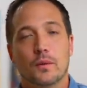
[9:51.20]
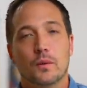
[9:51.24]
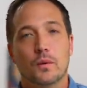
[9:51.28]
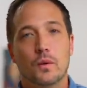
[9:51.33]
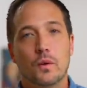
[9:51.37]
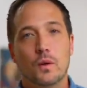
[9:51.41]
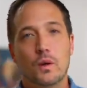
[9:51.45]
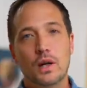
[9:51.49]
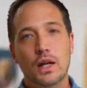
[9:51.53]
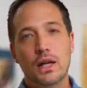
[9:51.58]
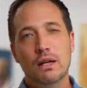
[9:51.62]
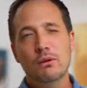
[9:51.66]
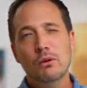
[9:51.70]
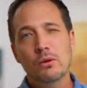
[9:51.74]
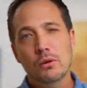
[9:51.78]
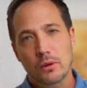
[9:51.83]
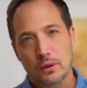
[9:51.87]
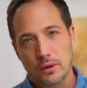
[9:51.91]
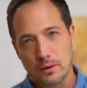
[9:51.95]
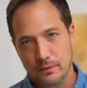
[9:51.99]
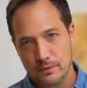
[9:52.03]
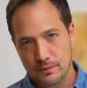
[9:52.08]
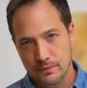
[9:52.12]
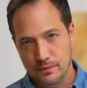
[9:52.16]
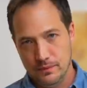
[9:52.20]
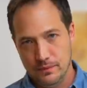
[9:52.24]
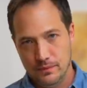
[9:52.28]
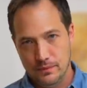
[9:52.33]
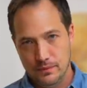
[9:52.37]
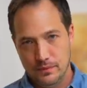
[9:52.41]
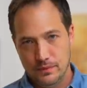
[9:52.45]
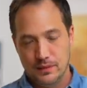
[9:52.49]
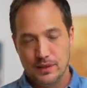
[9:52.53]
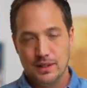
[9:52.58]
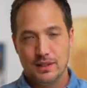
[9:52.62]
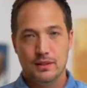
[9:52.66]
これを
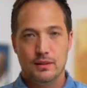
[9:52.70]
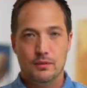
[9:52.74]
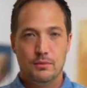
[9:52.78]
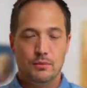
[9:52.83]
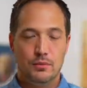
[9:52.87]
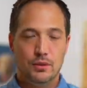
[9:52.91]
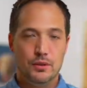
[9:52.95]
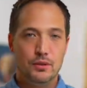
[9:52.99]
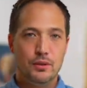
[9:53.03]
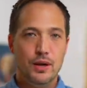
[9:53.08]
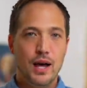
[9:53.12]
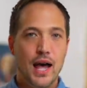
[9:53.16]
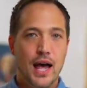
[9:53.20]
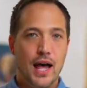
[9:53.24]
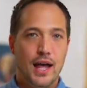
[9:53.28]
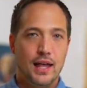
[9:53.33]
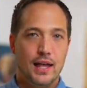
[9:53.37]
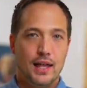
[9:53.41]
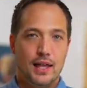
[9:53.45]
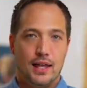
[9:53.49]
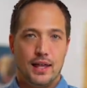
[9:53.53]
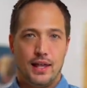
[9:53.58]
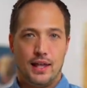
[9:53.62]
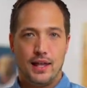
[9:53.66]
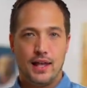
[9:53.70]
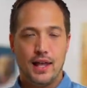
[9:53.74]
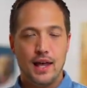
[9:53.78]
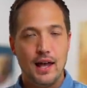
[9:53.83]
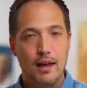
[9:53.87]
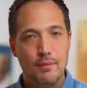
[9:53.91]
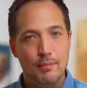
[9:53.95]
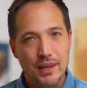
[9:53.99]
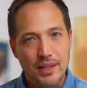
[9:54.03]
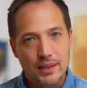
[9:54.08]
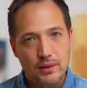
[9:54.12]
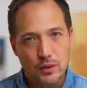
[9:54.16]
僕は
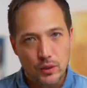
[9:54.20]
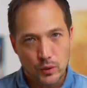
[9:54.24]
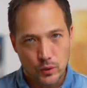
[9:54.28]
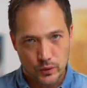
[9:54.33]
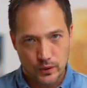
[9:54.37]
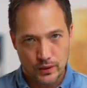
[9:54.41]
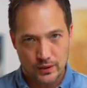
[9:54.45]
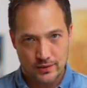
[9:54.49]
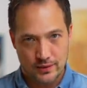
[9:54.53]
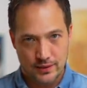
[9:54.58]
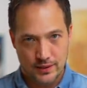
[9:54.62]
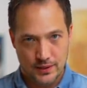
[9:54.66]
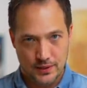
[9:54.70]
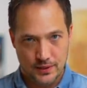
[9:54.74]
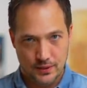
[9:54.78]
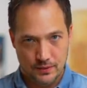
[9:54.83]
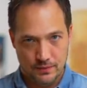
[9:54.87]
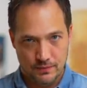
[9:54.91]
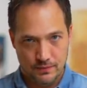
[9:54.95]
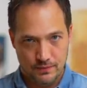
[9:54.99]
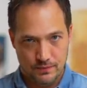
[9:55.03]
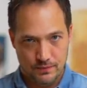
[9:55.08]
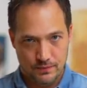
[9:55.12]
壁って呼んでるんですよ。